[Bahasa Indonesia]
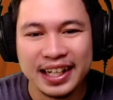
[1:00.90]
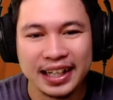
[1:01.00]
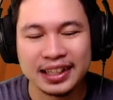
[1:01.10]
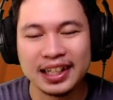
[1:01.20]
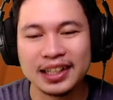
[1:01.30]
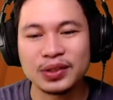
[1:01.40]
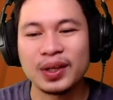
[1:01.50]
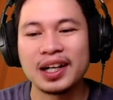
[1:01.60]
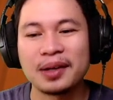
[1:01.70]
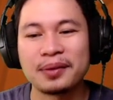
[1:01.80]
Asalkan
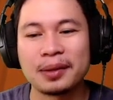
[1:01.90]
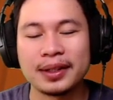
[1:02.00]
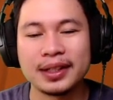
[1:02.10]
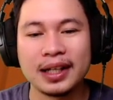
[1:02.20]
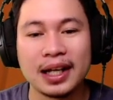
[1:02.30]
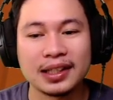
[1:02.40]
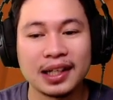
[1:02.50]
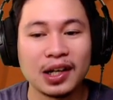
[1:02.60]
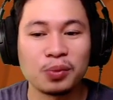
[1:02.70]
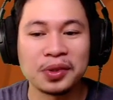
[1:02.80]
Town Hall level 8 ini nggak
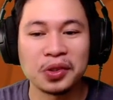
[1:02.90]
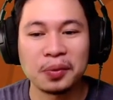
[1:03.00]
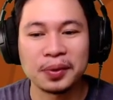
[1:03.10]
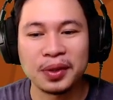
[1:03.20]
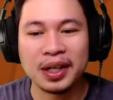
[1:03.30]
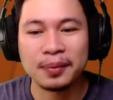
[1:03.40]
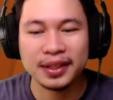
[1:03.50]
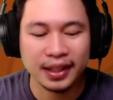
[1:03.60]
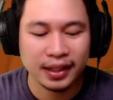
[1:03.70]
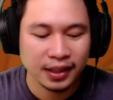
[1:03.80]
terlalu mentok-mentok amat
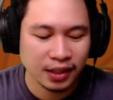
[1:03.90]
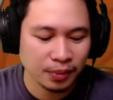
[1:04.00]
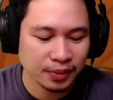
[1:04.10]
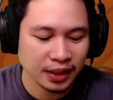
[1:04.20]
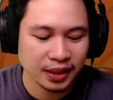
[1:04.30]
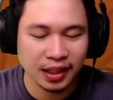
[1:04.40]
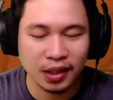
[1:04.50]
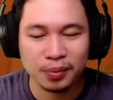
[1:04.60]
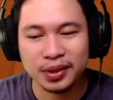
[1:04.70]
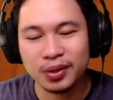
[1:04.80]
ya. Kalau misalnya
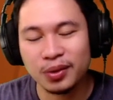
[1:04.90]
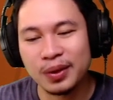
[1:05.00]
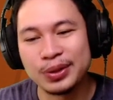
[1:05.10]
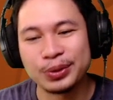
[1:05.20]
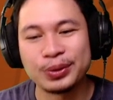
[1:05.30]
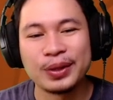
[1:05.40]
terlalu mentok, waduh